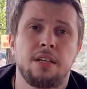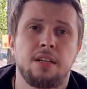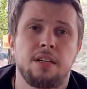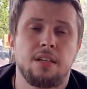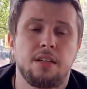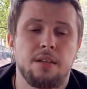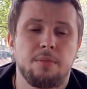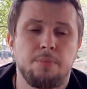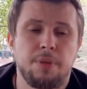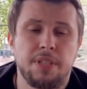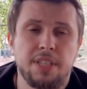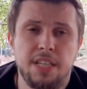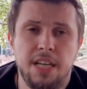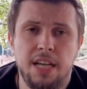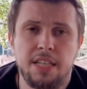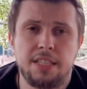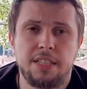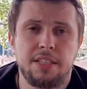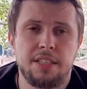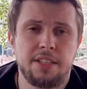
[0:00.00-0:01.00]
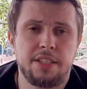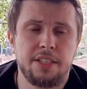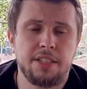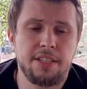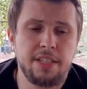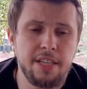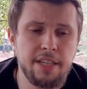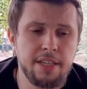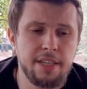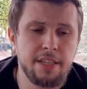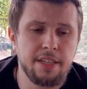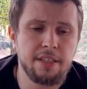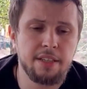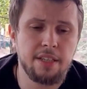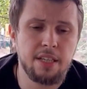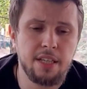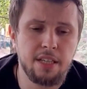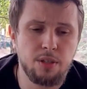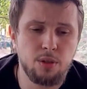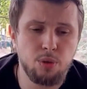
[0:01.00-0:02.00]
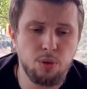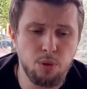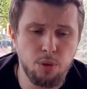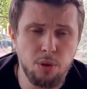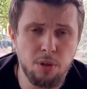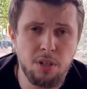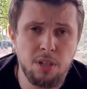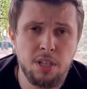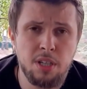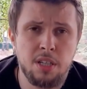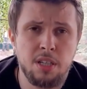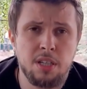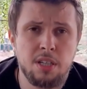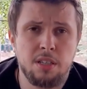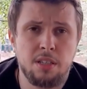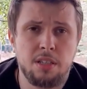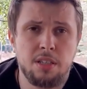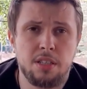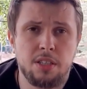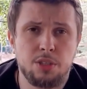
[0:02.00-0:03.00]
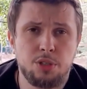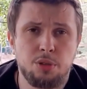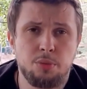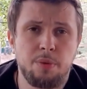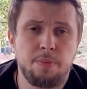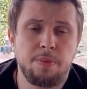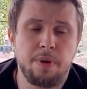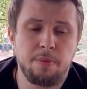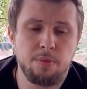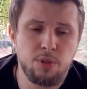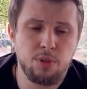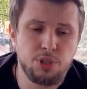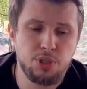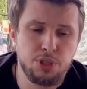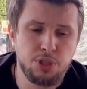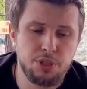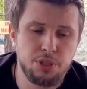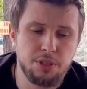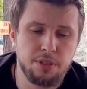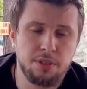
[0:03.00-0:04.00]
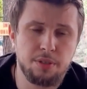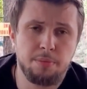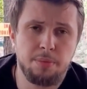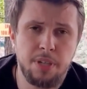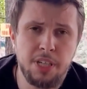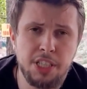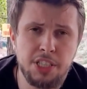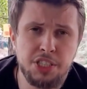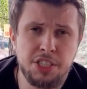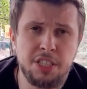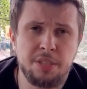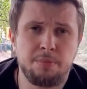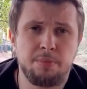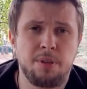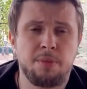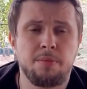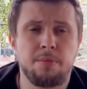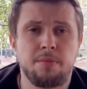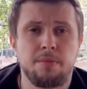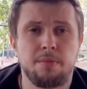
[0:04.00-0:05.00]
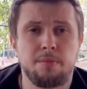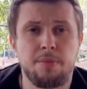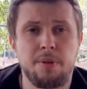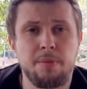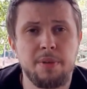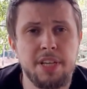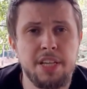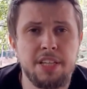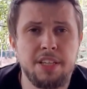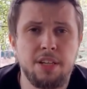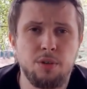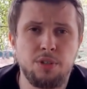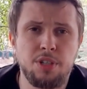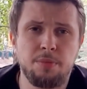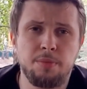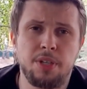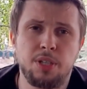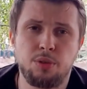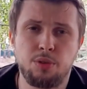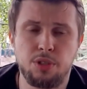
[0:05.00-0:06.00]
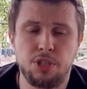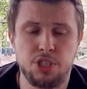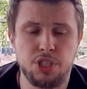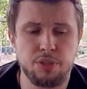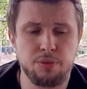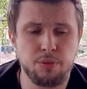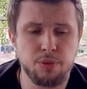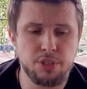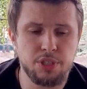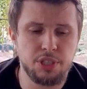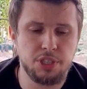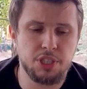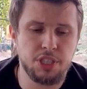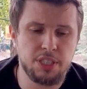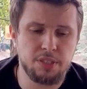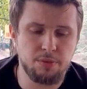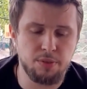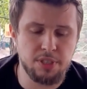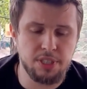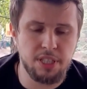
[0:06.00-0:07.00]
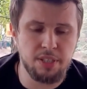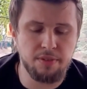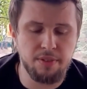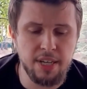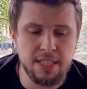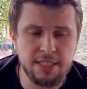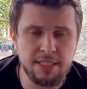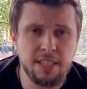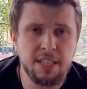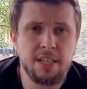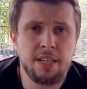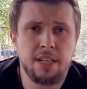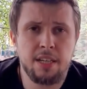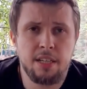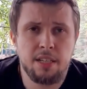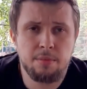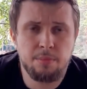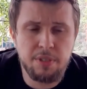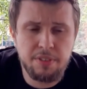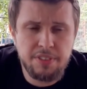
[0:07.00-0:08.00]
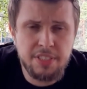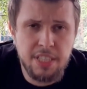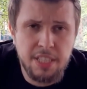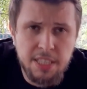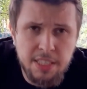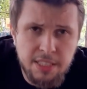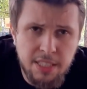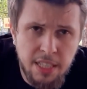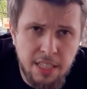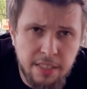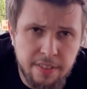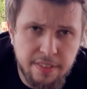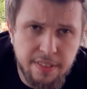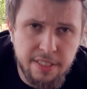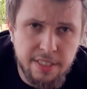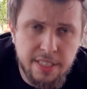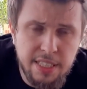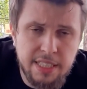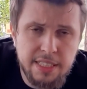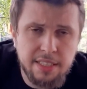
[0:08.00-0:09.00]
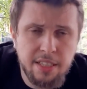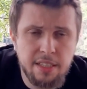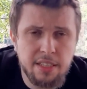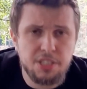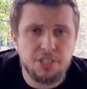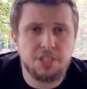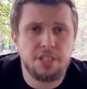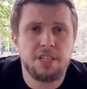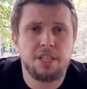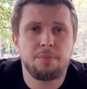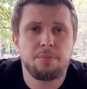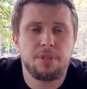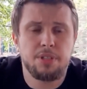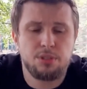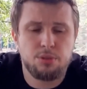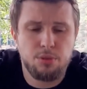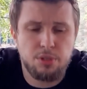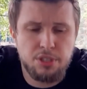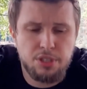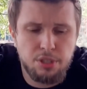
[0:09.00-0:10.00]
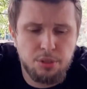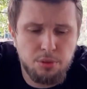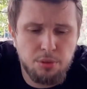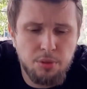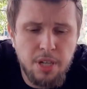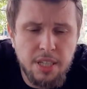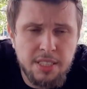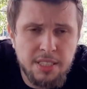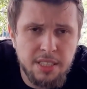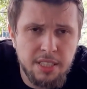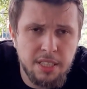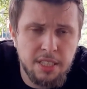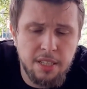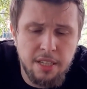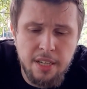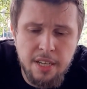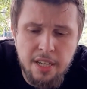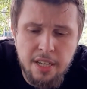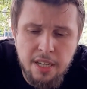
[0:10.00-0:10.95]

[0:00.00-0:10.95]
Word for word: а, потратить эти деньги на то, а, чтобы помочь э, ближним, помогите людям, которые живут сейчас возле вас. Мы все казались в достаточно непростой ситуации.